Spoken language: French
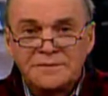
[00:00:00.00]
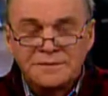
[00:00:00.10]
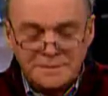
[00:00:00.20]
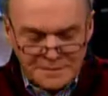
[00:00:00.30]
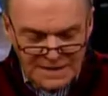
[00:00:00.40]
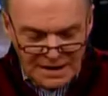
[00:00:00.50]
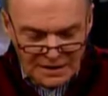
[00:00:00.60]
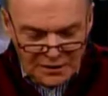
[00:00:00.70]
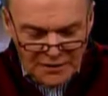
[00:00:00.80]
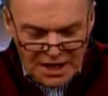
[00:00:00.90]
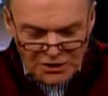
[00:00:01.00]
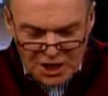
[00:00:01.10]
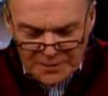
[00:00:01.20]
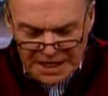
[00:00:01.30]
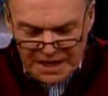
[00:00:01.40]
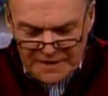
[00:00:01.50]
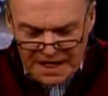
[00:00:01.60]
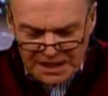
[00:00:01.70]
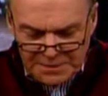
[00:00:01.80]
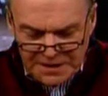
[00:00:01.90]
Ça fait Au revoir, Jean-Pierre
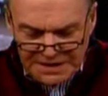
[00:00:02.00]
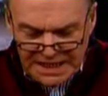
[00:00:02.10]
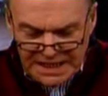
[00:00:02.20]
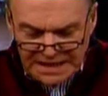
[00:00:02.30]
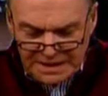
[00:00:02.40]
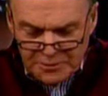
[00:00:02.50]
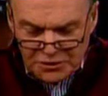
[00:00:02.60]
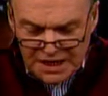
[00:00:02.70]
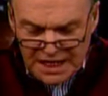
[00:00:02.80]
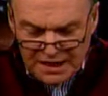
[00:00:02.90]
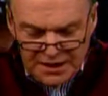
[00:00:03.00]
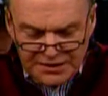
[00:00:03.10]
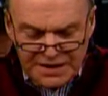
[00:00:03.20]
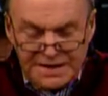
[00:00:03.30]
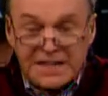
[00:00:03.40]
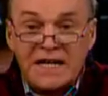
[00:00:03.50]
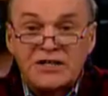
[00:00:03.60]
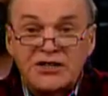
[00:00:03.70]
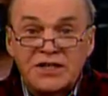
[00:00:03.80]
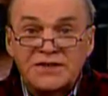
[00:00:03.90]
Lévesque, spécialiste des moteurs retraité de la
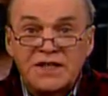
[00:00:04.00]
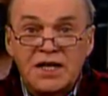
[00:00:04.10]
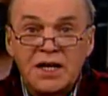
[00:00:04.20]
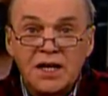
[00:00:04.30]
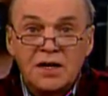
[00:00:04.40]
GRC.